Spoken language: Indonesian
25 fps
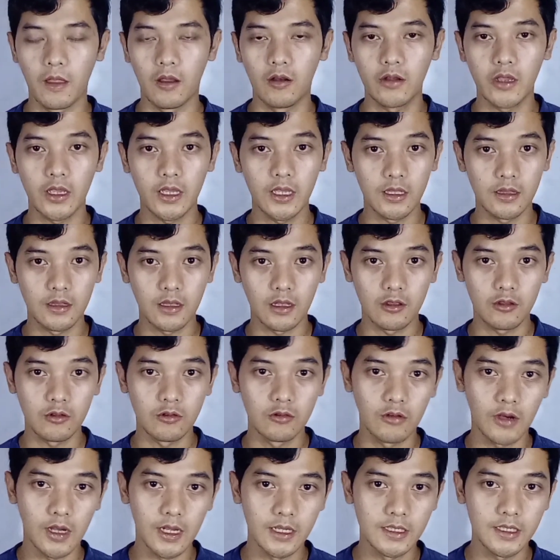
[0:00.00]
oke okay, kita
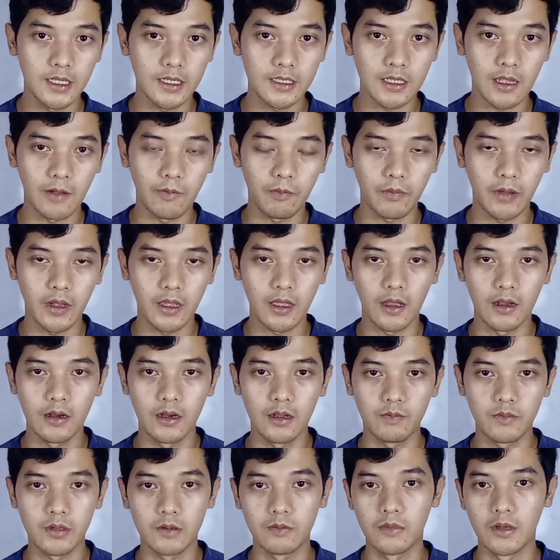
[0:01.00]
tunggu aja sampai
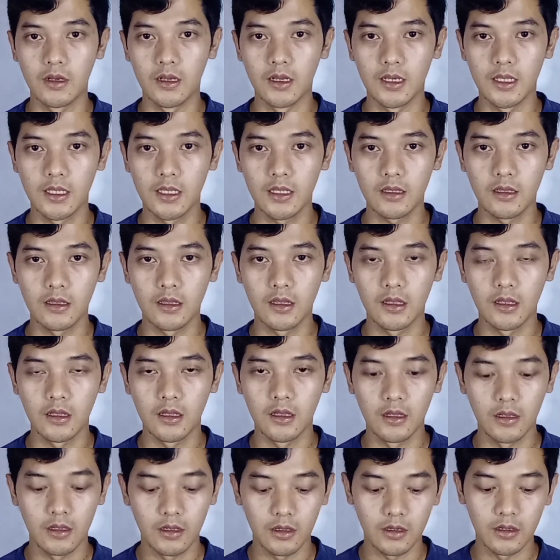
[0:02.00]
ada pembeli
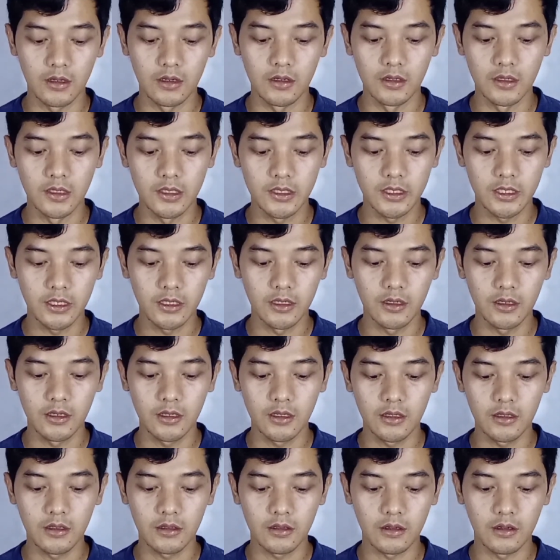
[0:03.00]
di
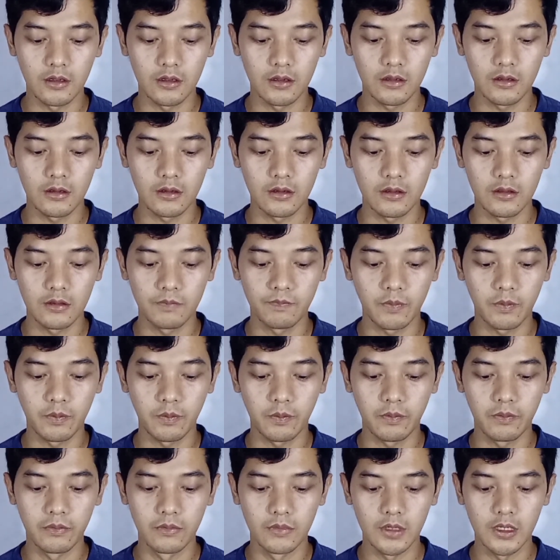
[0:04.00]
sini uh,
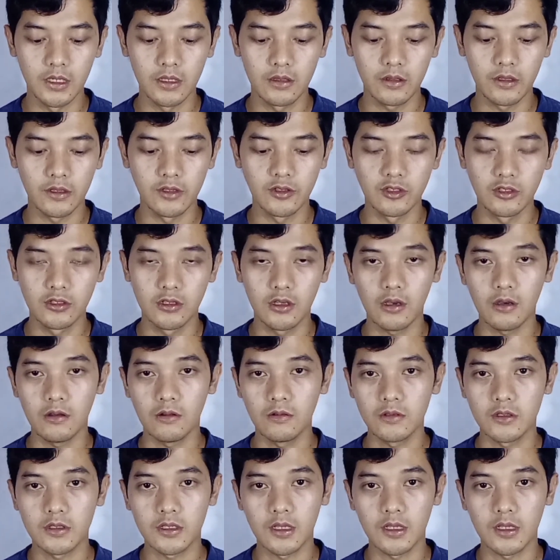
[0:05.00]
ditinjau